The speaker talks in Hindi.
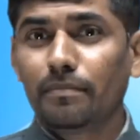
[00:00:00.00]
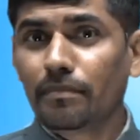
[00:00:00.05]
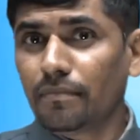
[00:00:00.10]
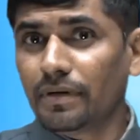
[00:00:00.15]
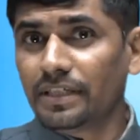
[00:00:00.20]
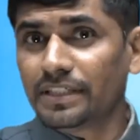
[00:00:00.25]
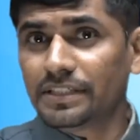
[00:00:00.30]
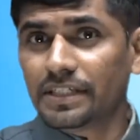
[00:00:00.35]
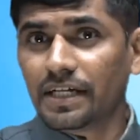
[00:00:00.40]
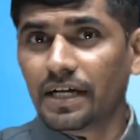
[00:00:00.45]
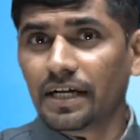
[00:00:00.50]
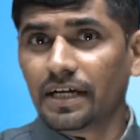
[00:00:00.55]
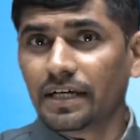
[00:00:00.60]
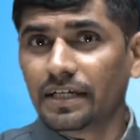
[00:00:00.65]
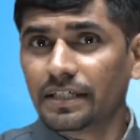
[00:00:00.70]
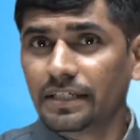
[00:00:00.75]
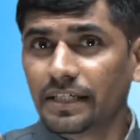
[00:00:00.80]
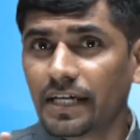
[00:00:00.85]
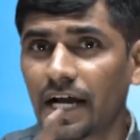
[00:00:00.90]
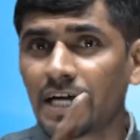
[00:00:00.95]
बच्चा
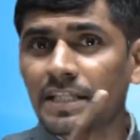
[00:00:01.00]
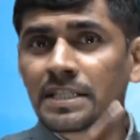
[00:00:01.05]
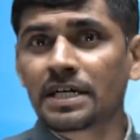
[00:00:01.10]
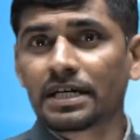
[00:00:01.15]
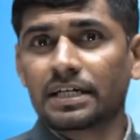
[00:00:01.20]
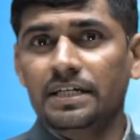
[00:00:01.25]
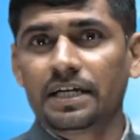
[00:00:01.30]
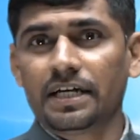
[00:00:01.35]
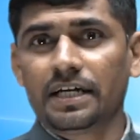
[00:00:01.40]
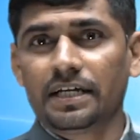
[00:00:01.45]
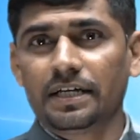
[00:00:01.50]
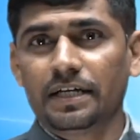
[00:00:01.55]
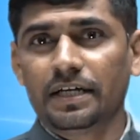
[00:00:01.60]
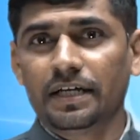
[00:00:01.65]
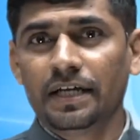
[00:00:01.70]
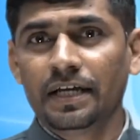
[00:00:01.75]
याद रखना है